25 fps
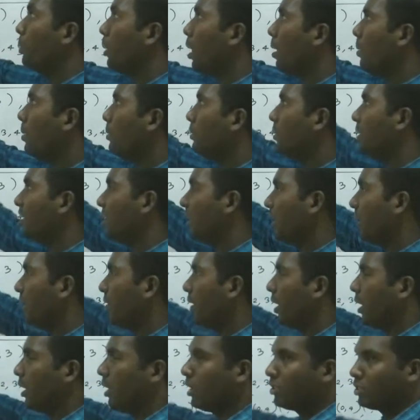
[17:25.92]
ப்ராப்ளத்துக்கு
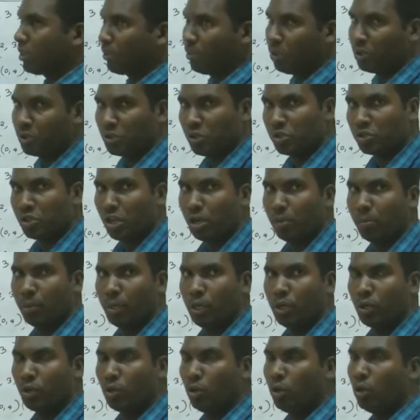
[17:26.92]
கிழவே எல்லா சப்ஜெக்ஷனும் சால்வ்
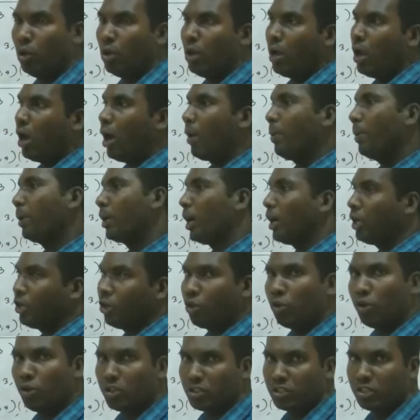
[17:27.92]
பண்ணுறோம் அப்போ
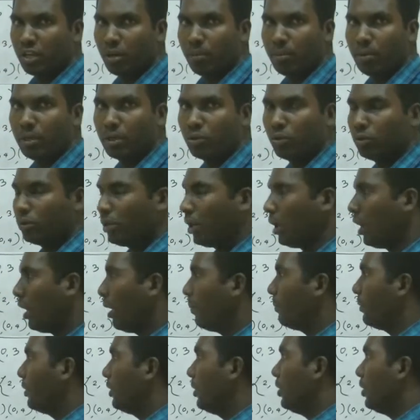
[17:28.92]
கண்டினியூஸ் நம்பர் கொடுத்துடலாம்